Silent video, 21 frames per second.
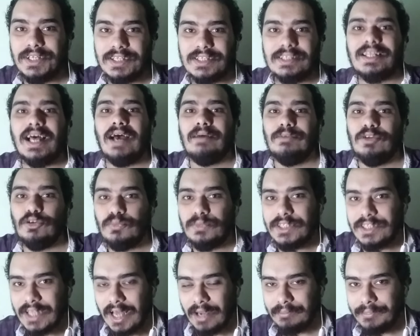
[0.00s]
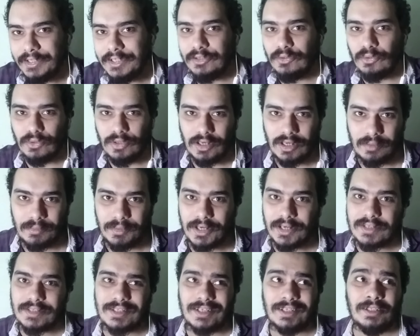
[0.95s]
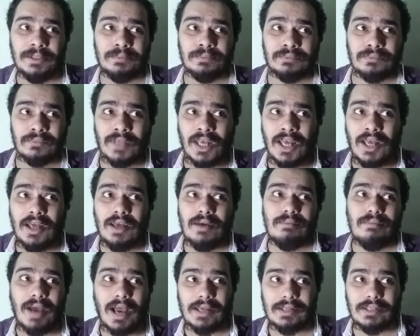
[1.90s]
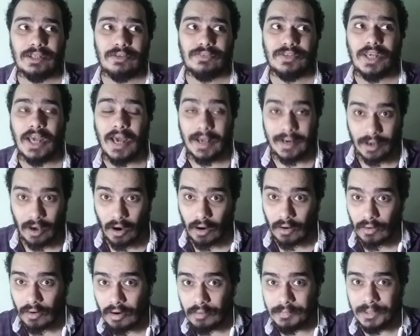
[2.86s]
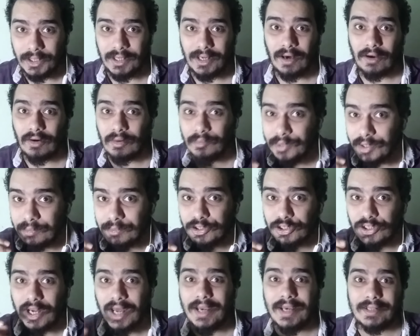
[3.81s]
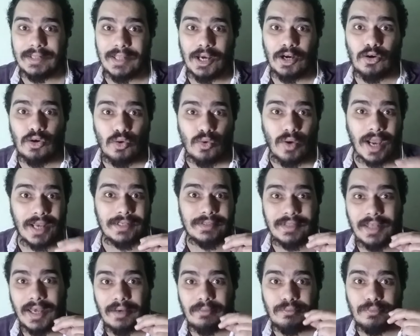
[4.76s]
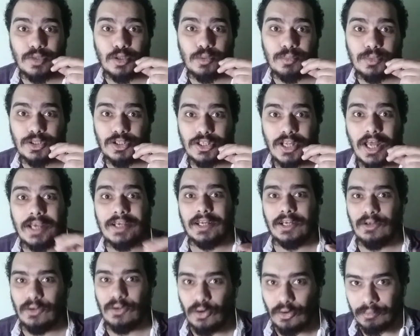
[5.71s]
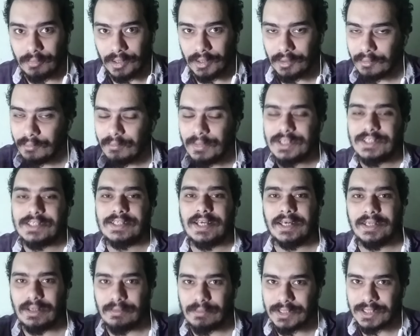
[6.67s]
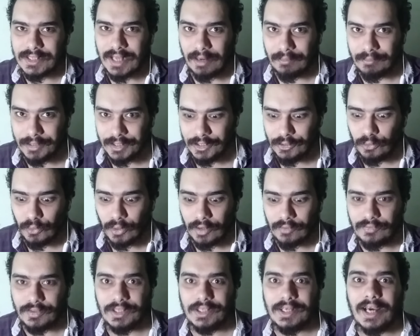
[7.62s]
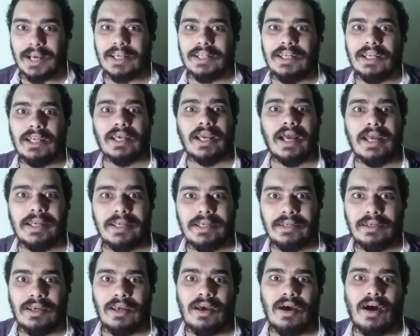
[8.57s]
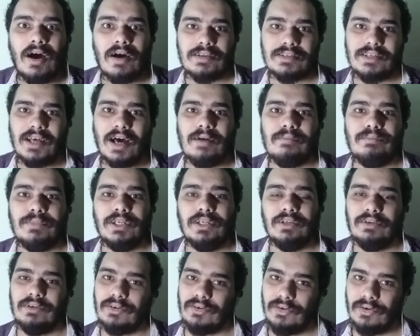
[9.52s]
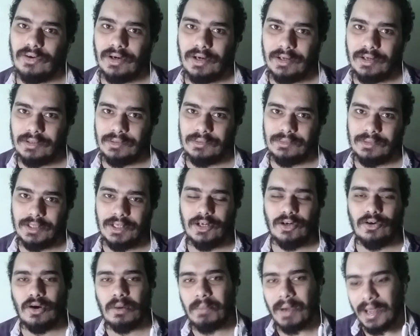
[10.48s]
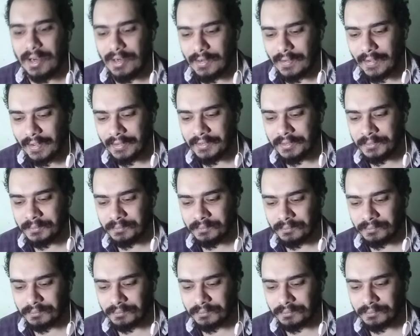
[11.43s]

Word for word: بنستحمل ومستحملين كل اللي بيحصل مع ان في ارامل ارامل مش لاقيه تاكل وايتام مش لاقيه اللقمه بس احنا مستحملين واقفين لكن اللي جاي اصعب من اللي راح ايه هو بقى اللي جاي